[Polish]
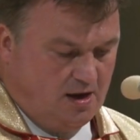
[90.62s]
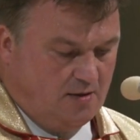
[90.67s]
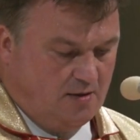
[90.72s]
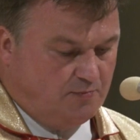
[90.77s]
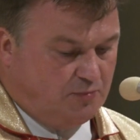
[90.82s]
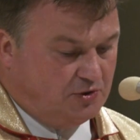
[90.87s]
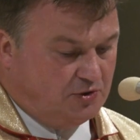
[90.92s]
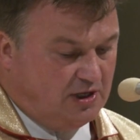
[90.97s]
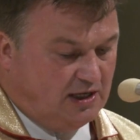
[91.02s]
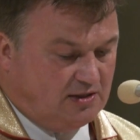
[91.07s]

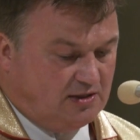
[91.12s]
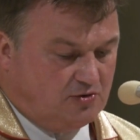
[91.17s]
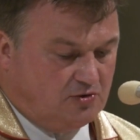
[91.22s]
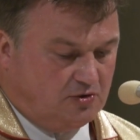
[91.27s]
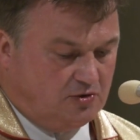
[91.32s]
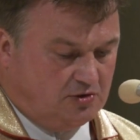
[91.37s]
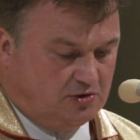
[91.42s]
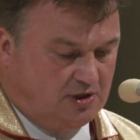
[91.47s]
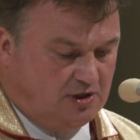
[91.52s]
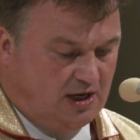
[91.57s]

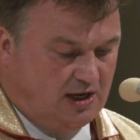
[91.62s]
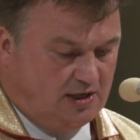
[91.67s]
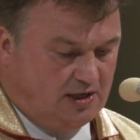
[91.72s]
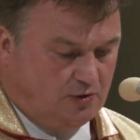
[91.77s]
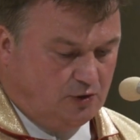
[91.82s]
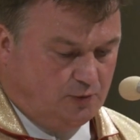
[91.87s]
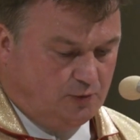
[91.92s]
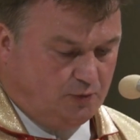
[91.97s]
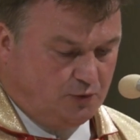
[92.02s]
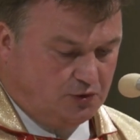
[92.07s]
Ponadto dar
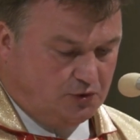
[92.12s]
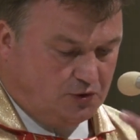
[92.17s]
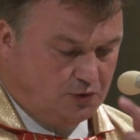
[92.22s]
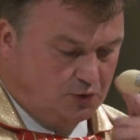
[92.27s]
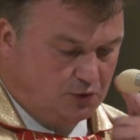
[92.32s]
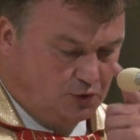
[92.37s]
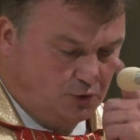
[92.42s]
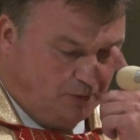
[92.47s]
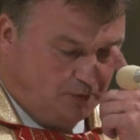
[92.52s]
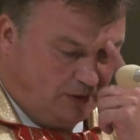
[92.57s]
odpustu
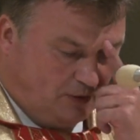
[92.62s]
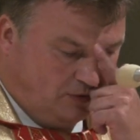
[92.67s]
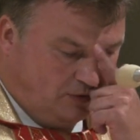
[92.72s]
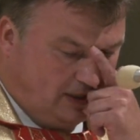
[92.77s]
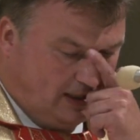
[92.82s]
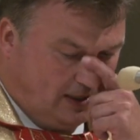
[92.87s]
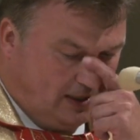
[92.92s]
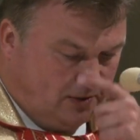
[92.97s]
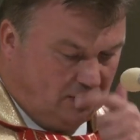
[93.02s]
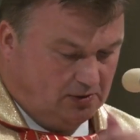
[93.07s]

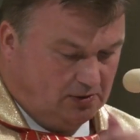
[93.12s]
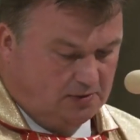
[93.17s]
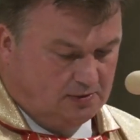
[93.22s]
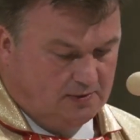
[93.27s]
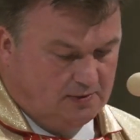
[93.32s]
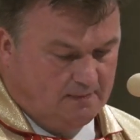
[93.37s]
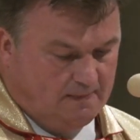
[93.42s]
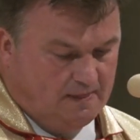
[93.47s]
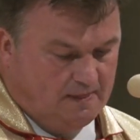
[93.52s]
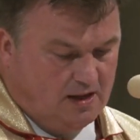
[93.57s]
zupełnego
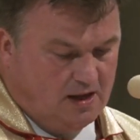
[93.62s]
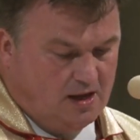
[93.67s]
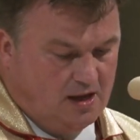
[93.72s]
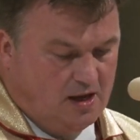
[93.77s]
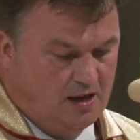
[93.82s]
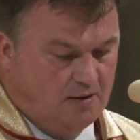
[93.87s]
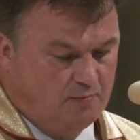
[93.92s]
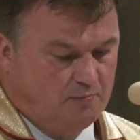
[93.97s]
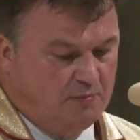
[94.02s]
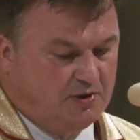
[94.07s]

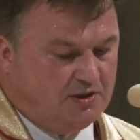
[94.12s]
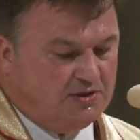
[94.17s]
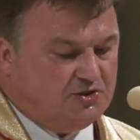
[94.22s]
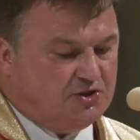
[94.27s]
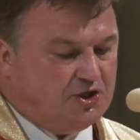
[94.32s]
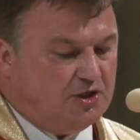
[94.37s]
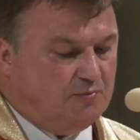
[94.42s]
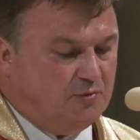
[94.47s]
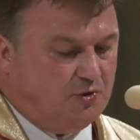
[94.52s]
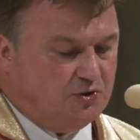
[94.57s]

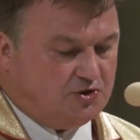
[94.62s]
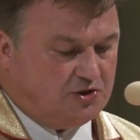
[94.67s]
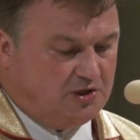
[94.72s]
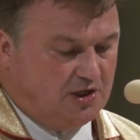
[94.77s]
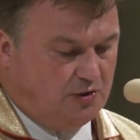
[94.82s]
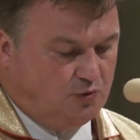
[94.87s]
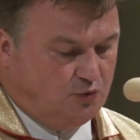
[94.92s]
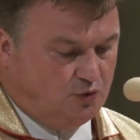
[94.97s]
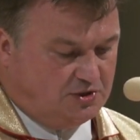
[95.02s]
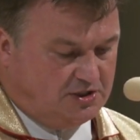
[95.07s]
będzie można
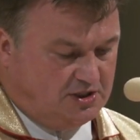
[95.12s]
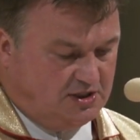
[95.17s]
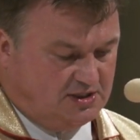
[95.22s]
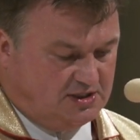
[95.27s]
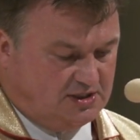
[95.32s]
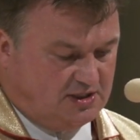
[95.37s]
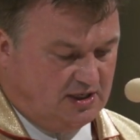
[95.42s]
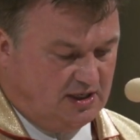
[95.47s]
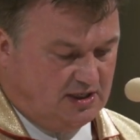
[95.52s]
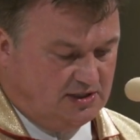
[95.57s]

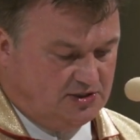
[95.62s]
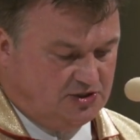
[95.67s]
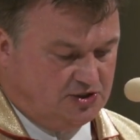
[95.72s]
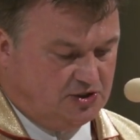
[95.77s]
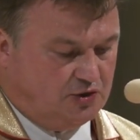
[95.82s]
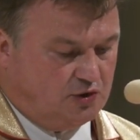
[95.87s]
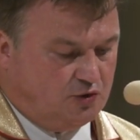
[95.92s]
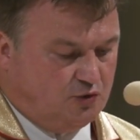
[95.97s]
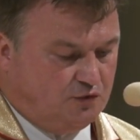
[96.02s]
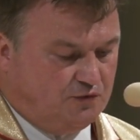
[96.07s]
uzyskać
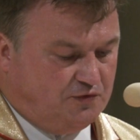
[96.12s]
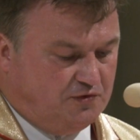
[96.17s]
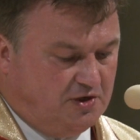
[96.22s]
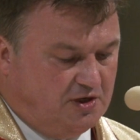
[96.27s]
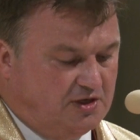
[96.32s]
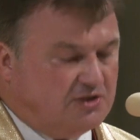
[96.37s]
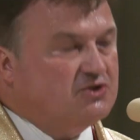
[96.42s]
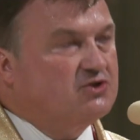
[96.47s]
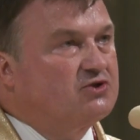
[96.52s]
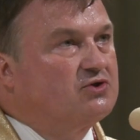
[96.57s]

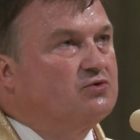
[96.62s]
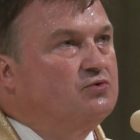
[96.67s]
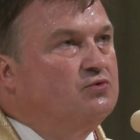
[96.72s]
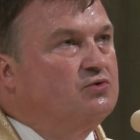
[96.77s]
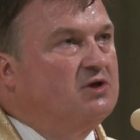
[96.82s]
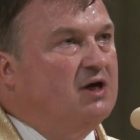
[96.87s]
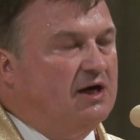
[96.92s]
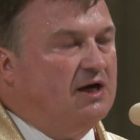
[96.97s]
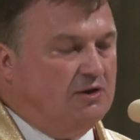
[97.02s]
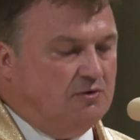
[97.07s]
również
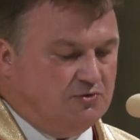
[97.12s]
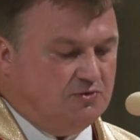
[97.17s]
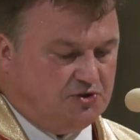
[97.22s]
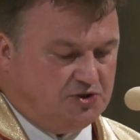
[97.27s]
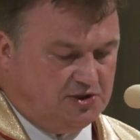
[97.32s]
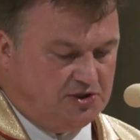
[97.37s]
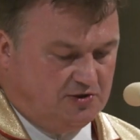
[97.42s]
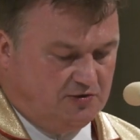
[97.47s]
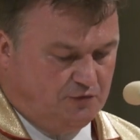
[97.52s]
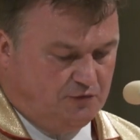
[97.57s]
udając
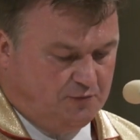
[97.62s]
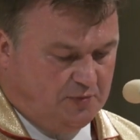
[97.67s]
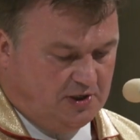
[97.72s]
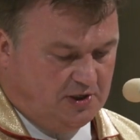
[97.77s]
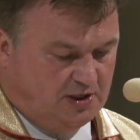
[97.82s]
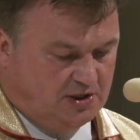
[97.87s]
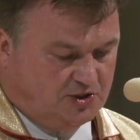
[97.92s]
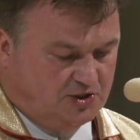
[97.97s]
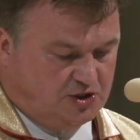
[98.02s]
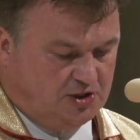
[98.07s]
się w
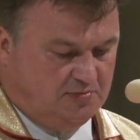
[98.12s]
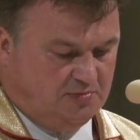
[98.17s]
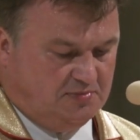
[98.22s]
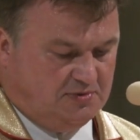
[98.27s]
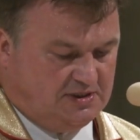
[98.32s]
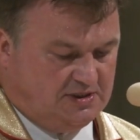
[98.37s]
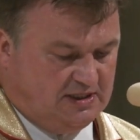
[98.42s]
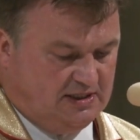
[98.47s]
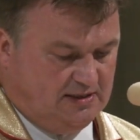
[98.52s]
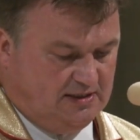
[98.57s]

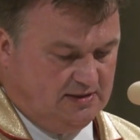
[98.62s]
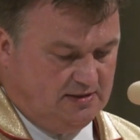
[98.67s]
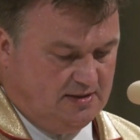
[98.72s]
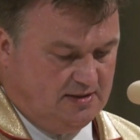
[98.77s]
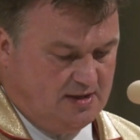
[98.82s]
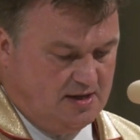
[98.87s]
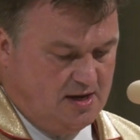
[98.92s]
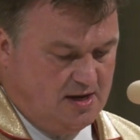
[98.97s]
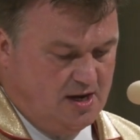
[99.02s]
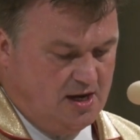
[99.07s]
pielgrzymce
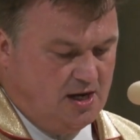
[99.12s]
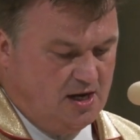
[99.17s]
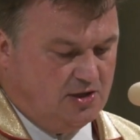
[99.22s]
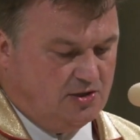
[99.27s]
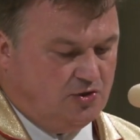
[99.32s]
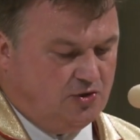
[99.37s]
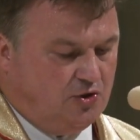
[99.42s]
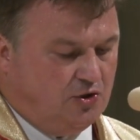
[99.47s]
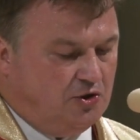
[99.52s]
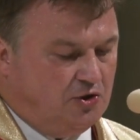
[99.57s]

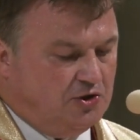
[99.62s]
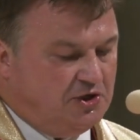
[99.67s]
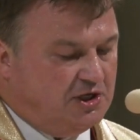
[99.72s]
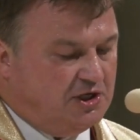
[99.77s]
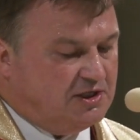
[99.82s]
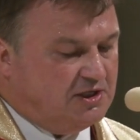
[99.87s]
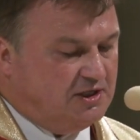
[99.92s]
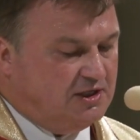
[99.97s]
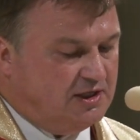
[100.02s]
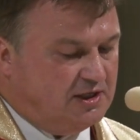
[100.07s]
do
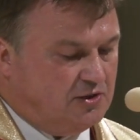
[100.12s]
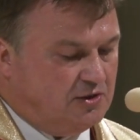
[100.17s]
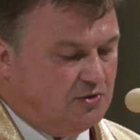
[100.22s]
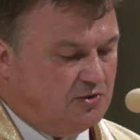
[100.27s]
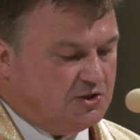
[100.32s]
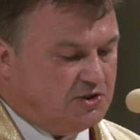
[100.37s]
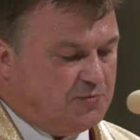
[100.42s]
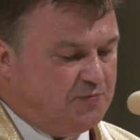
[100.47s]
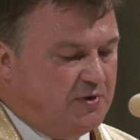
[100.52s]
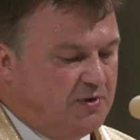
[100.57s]
jednego
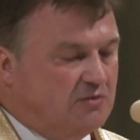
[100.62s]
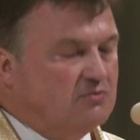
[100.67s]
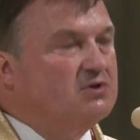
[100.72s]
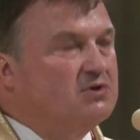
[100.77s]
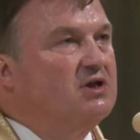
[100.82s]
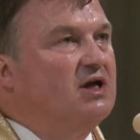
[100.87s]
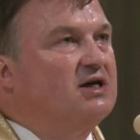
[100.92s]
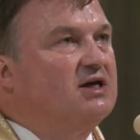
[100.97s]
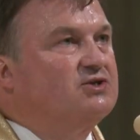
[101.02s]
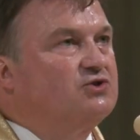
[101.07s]
z
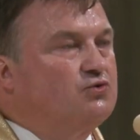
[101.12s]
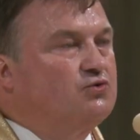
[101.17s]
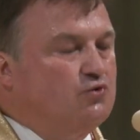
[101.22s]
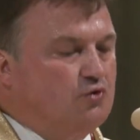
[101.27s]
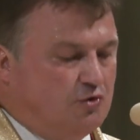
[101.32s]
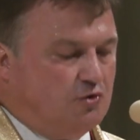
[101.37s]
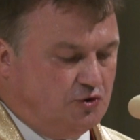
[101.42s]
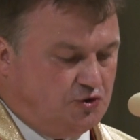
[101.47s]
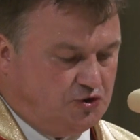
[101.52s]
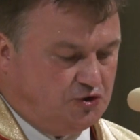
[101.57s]
piętnastu
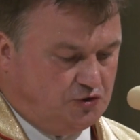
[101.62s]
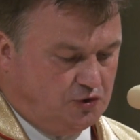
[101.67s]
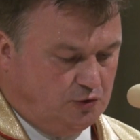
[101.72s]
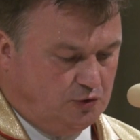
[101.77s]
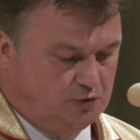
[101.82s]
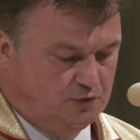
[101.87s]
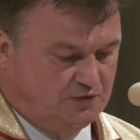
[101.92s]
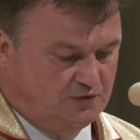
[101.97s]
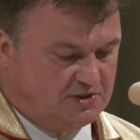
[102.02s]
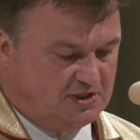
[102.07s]

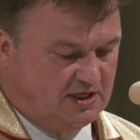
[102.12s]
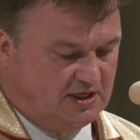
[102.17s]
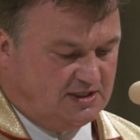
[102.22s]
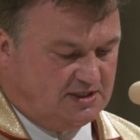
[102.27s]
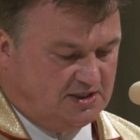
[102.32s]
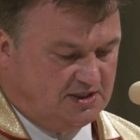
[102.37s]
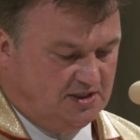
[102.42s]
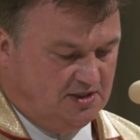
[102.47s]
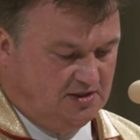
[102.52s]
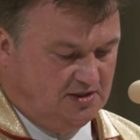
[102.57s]
kościołów
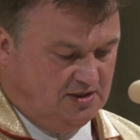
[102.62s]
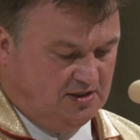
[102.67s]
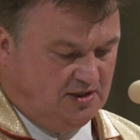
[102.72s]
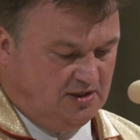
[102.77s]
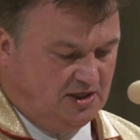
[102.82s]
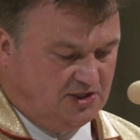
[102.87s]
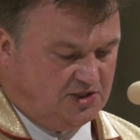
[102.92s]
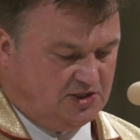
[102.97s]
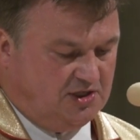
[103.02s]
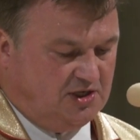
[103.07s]
stacyjnych
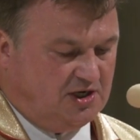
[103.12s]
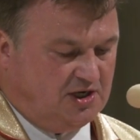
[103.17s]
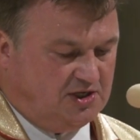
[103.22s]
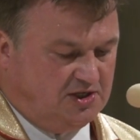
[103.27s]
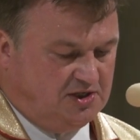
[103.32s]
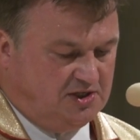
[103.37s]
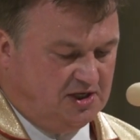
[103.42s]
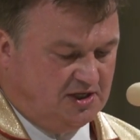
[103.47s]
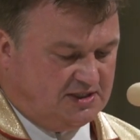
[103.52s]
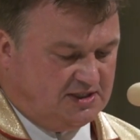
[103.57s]
naszej
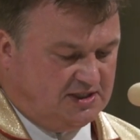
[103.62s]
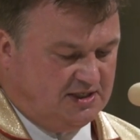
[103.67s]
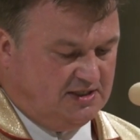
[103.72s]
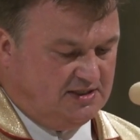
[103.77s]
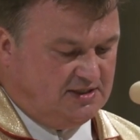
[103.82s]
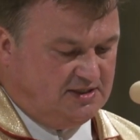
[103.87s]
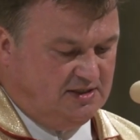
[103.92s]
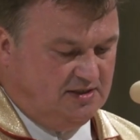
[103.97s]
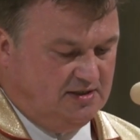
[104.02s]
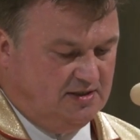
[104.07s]

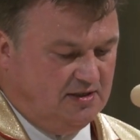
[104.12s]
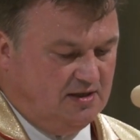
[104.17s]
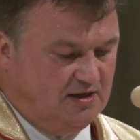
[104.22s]
archidiecezji